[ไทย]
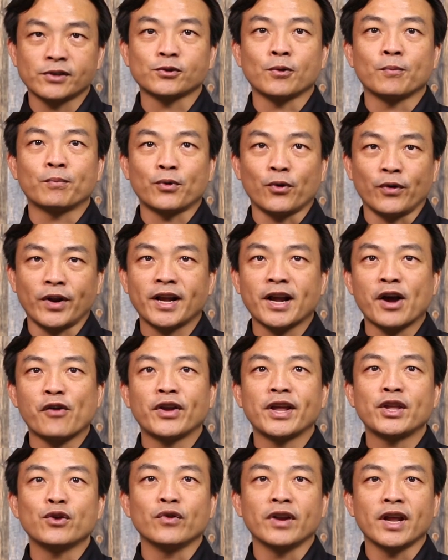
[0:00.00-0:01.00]
จะทรงโปรดให้เขา
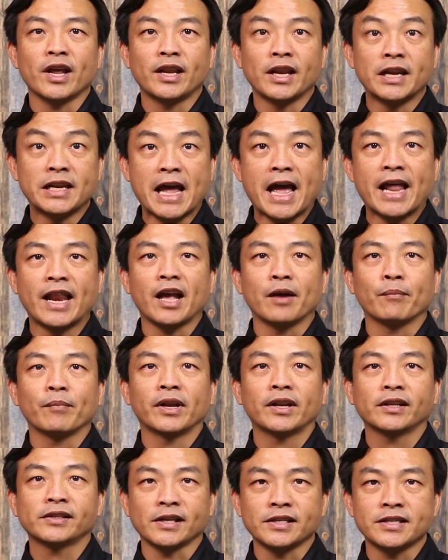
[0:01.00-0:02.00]
ได้อยู่ในดินแดนแห่ง
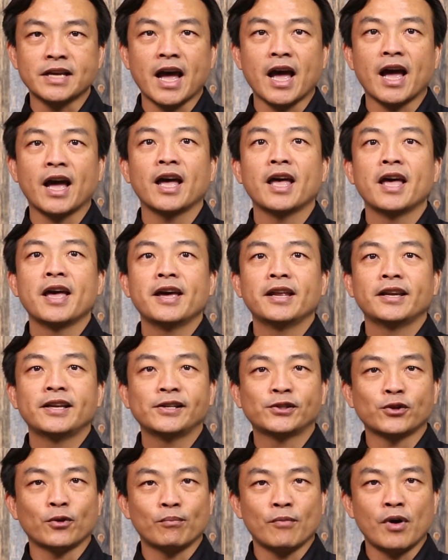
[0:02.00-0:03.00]
พันธสัญญา
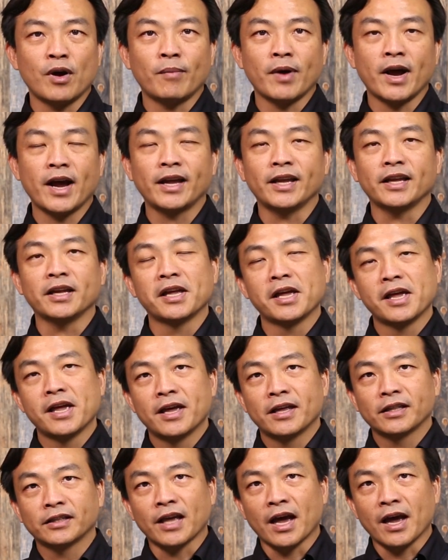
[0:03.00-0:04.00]
ที่ทรงมอบให้
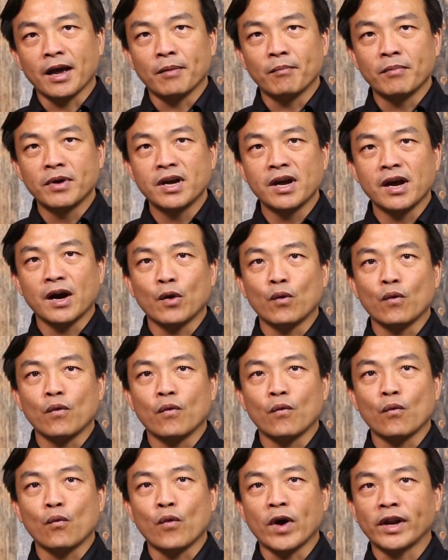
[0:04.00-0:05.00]
แต่เมื่อ
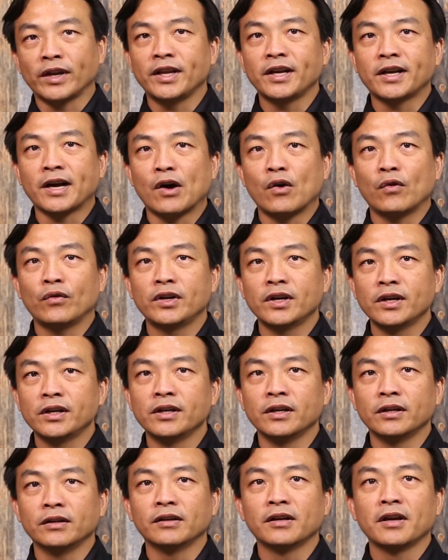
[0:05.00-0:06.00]
วันที่เขาดื้อ
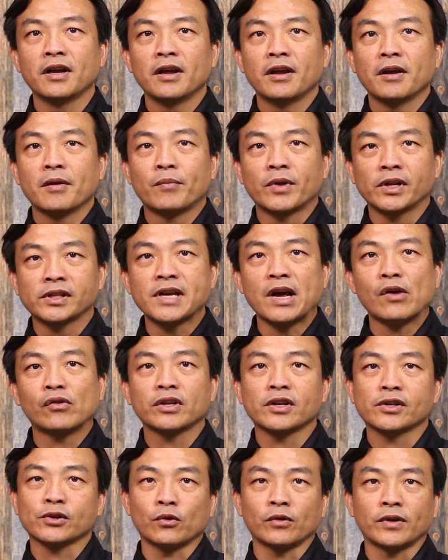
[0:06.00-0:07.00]
ดึงพระเจ้าก็
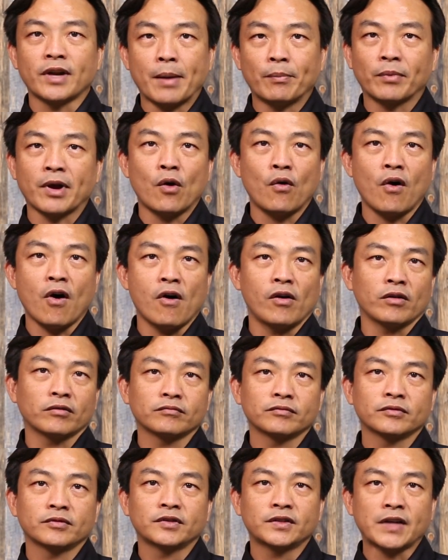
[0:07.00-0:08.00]
จะทรงนำเขาออก
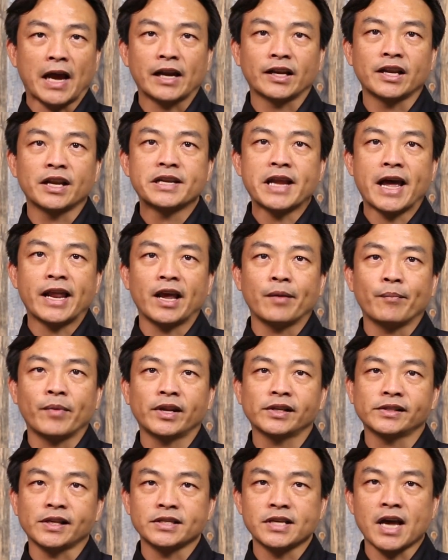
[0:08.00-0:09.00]
จากดินแดนแห่งพัน
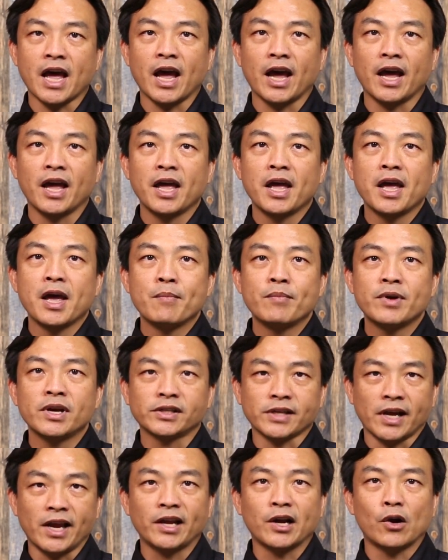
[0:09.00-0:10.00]
ธสัญญาเพื่อ
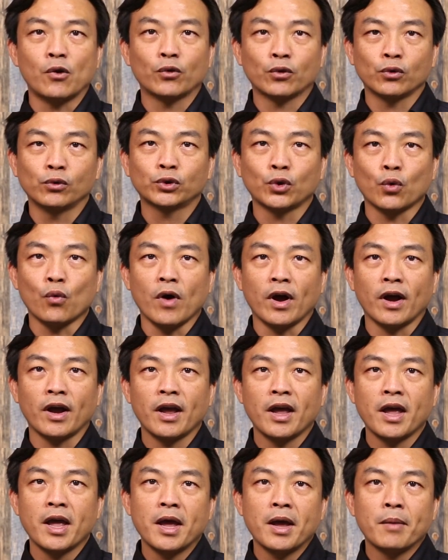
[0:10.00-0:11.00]
จะให้เขารู้ตัว
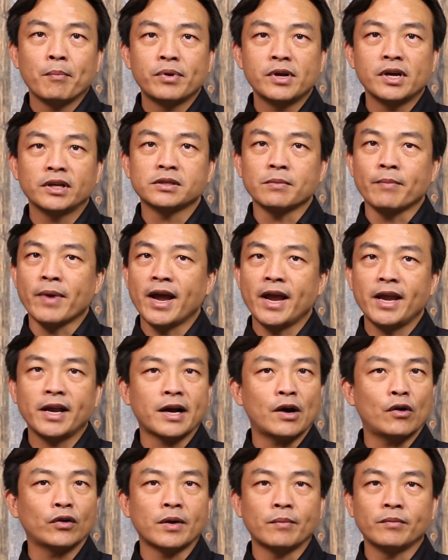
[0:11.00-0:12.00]
เพื่อจะไม่ให้
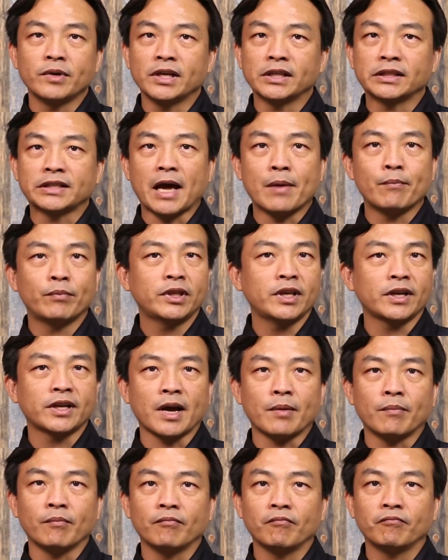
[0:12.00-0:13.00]
เขาดำเนินตามพฤติก
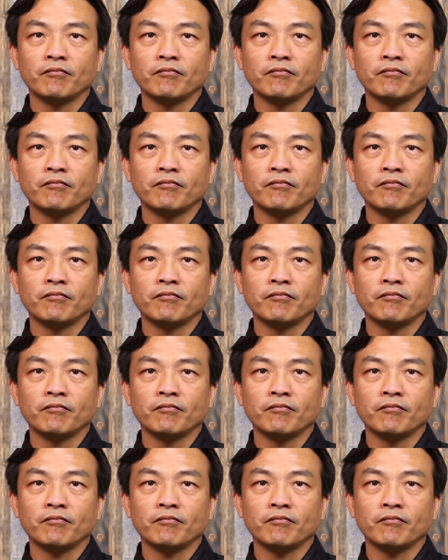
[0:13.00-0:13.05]
รรม